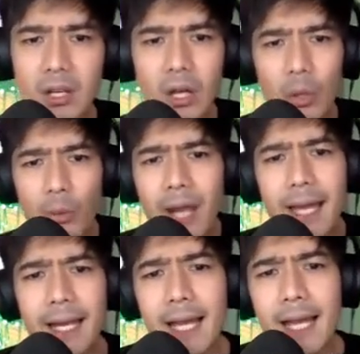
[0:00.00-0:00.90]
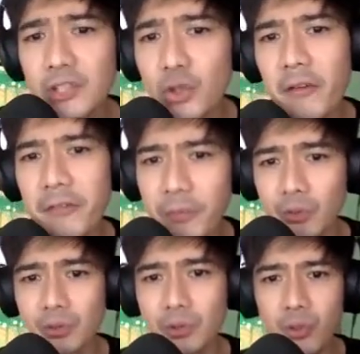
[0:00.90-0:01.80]
Unahin natin ang dog food
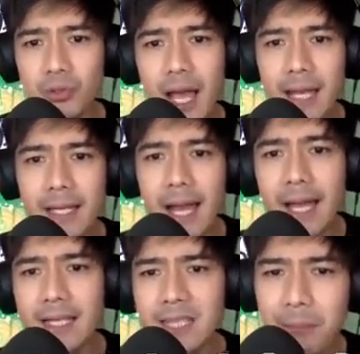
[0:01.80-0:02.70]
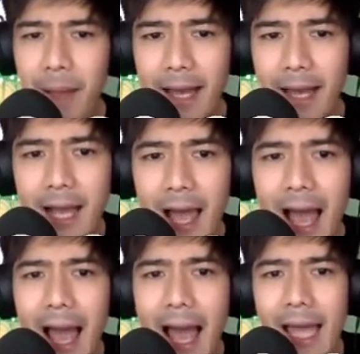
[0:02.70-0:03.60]
kung saan ang isang bag
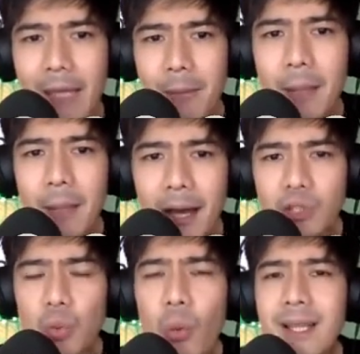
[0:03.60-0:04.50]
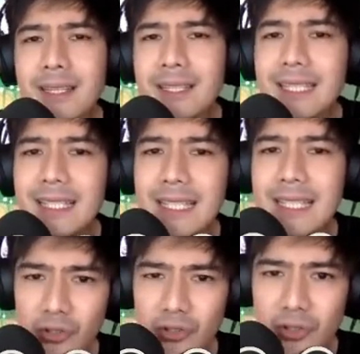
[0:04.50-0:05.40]
ay may lamang 20
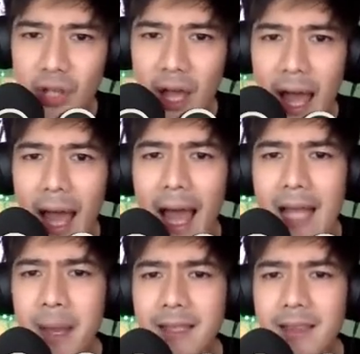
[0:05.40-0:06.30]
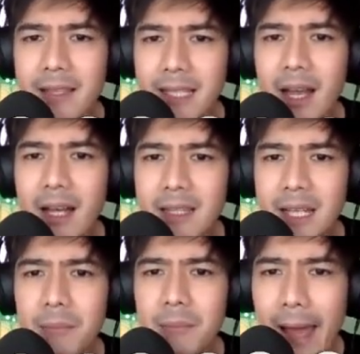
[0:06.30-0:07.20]
kilos at may
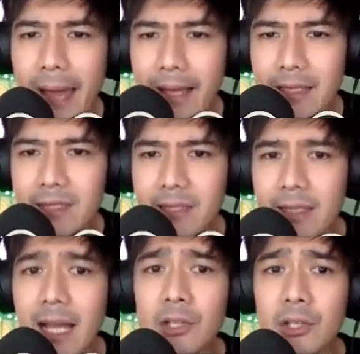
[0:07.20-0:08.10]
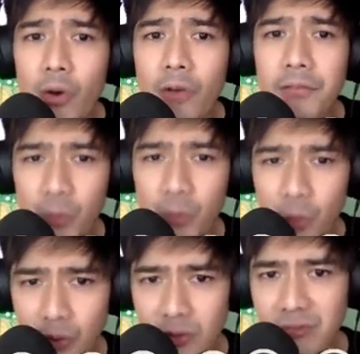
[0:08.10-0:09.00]
300 bags ng dog food.
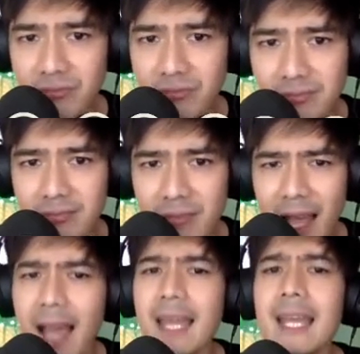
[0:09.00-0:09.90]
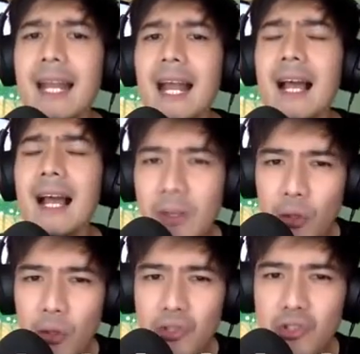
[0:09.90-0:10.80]
Ilang
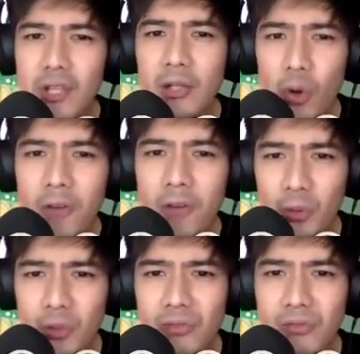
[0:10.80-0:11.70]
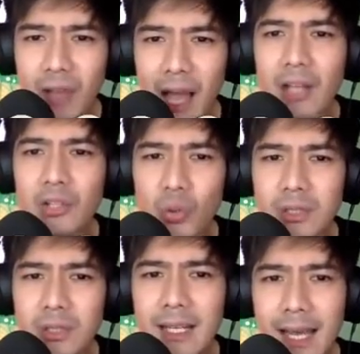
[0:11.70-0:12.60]
kilos ng dog food ang
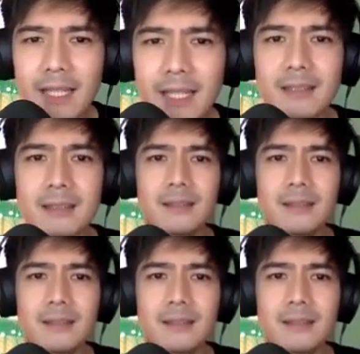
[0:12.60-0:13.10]
total natin?